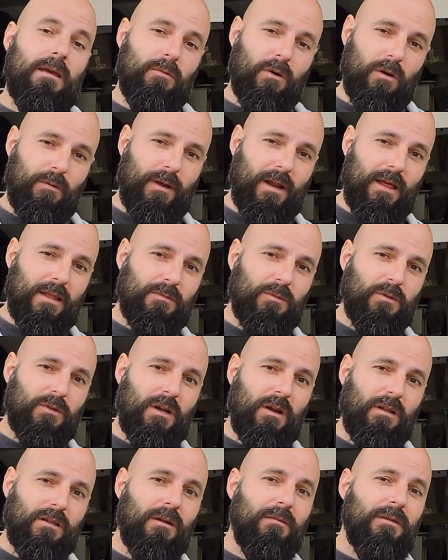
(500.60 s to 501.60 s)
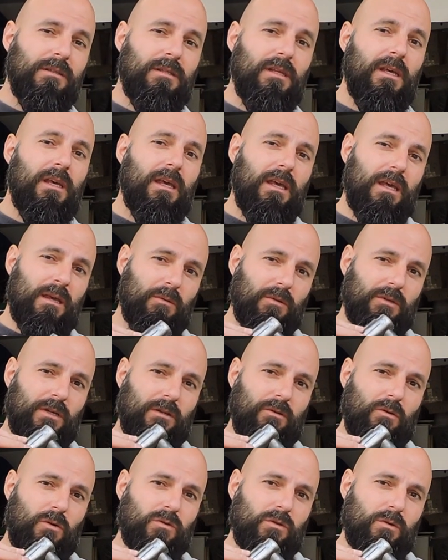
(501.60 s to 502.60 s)
y volver a desmontar la otra bici y
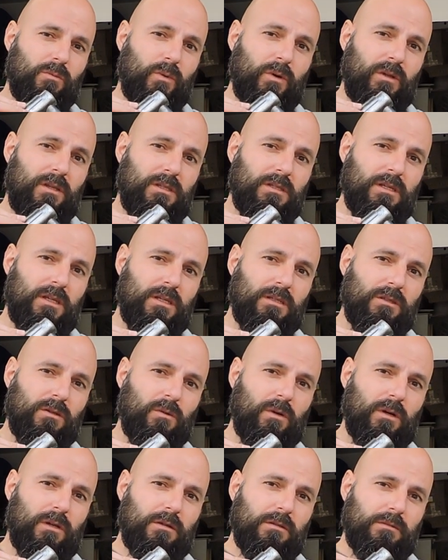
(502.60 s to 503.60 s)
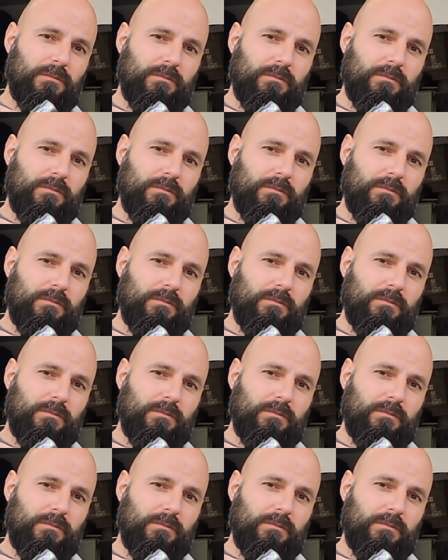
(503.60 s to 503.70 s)
montar todos los componentes en este cuadro.